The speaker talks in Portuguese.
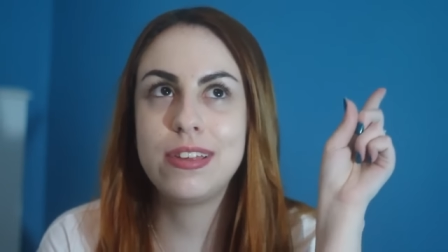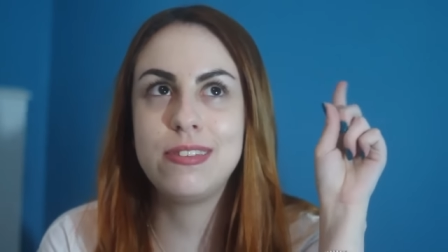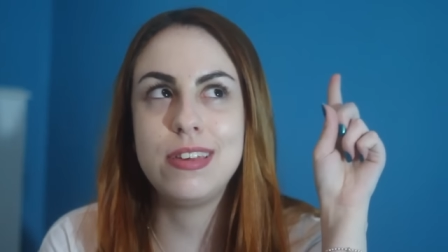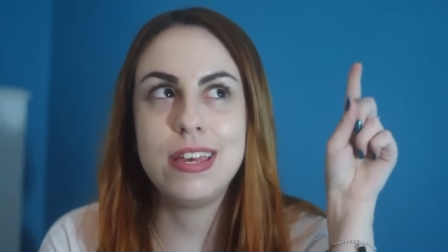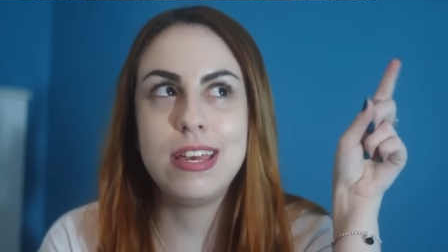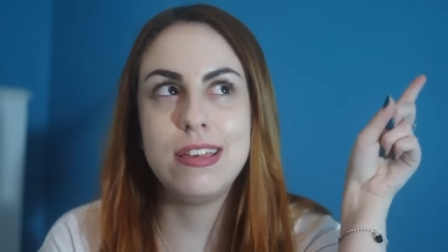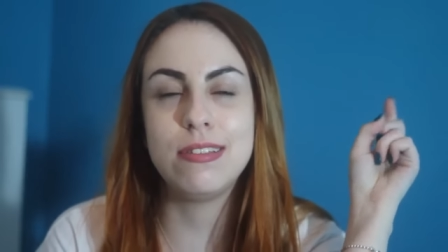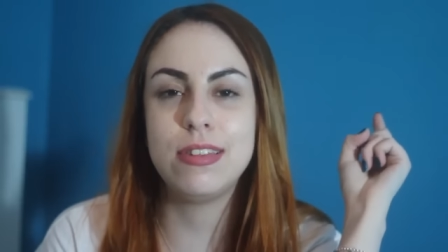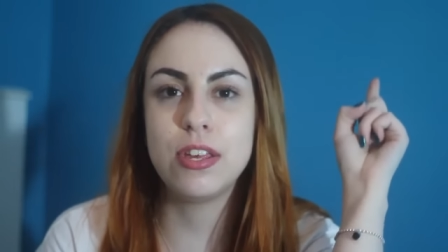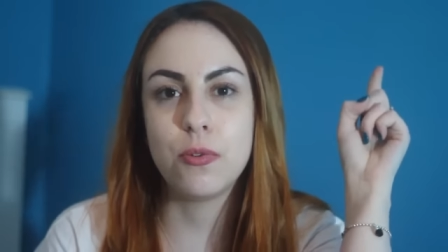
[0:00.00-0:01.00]
nesse
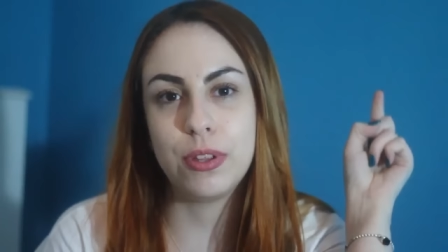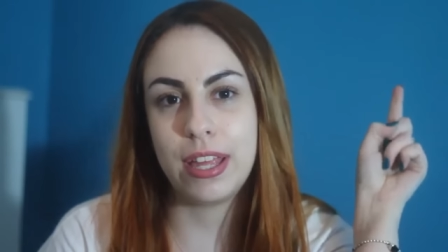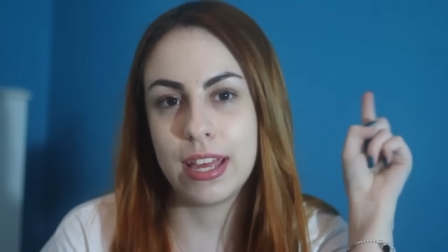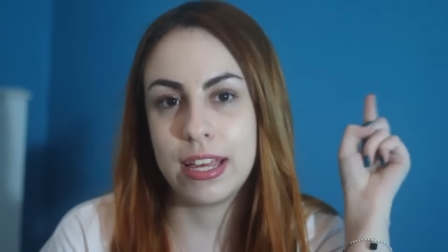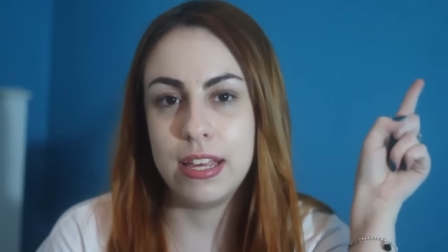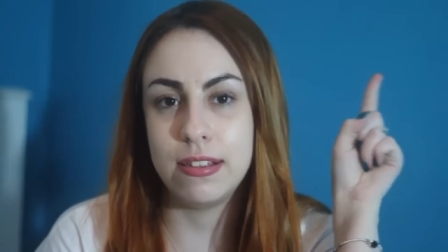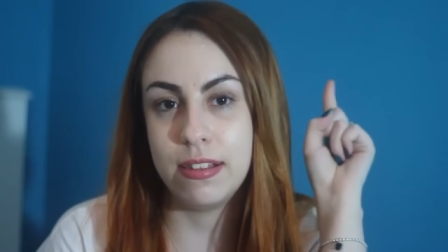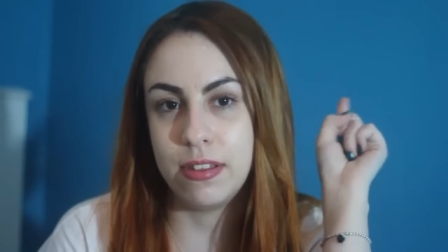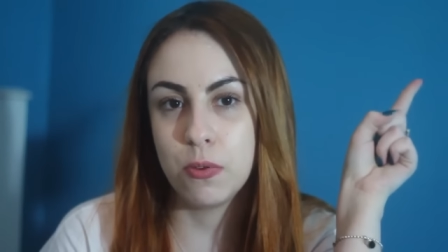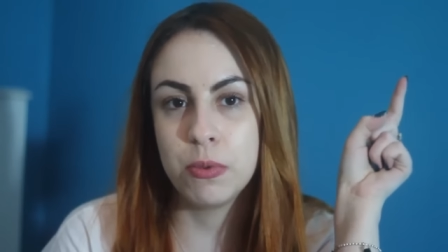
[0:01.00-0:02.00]
izinho que tem aqui,
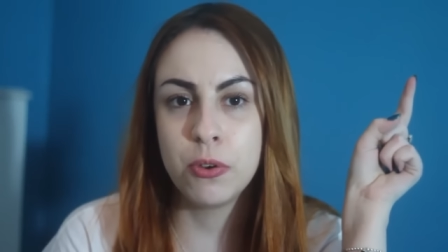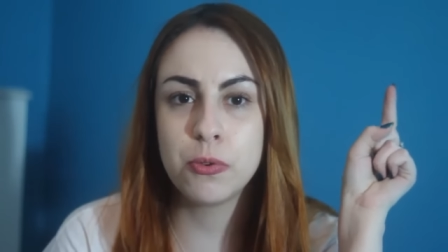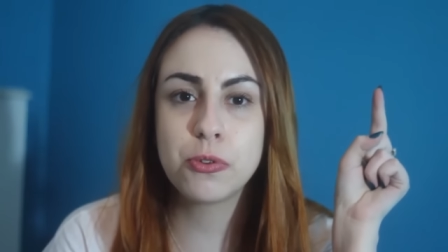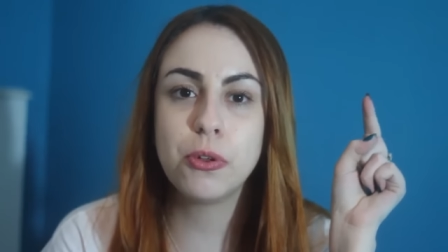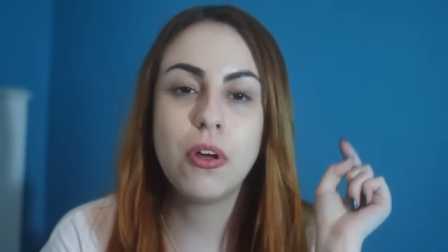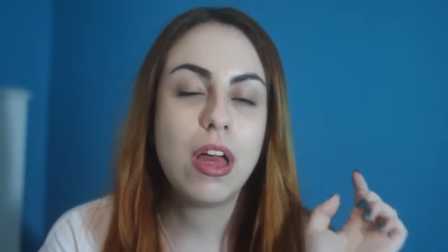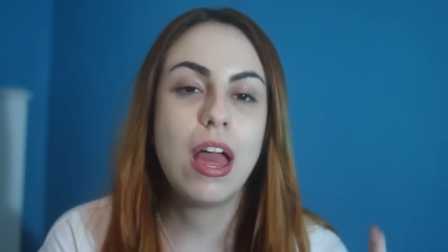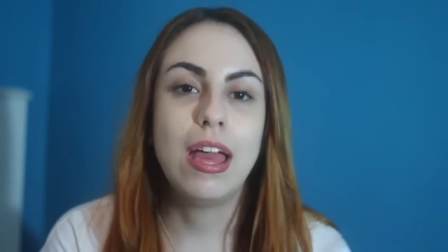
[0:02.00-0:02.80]
esse izinho minúsculo.